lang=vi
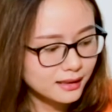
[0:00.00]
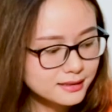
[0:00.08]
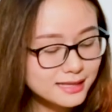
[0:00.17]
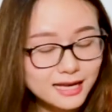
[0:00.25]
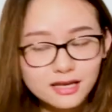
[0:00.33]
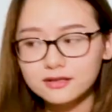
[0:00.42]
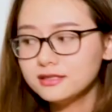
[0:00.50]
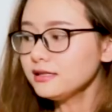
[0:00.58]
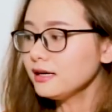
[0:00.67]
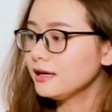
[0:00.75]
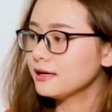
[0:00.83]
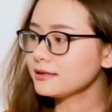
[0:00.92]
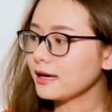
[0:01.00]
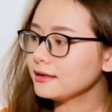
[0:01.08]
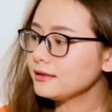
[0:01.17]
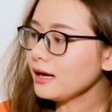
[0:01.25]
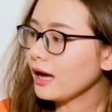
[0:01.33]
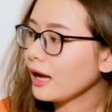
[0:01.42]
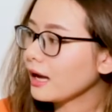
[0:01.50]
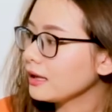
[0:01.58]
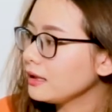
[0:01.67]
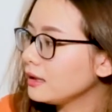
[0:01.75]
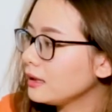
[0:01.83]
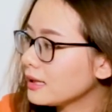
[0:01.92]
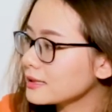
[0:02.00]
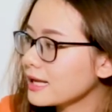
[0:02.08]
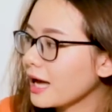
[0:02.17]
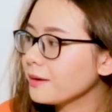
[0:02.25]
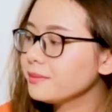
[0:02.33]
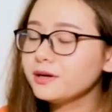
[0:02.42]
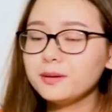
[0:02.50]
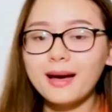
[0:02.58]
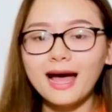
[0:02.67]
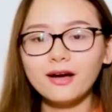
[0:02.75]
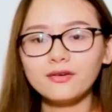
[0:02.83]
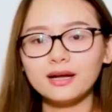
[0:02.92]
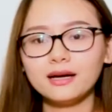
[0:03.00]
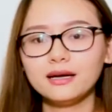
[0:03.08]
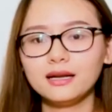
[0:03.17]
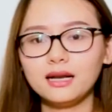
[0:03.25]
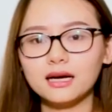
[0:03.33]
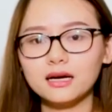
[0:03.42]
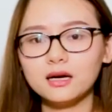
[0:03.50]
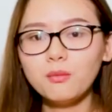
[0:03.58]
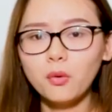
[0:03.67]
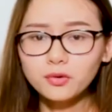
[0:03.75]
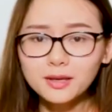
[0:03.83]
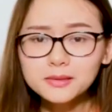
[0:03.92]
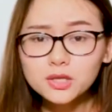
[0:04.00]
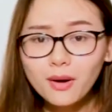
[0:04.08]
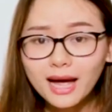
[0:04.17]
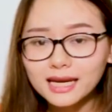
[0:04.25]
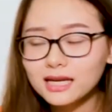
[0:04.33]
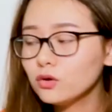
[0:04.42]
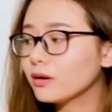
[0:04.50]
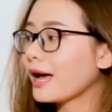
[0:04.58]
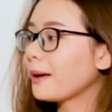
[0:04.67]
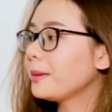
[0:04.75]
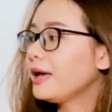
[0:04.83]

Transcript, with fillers: cái size nhỏ nhất size thứ hai là size 10 pound nè là cỡ 4.62 kg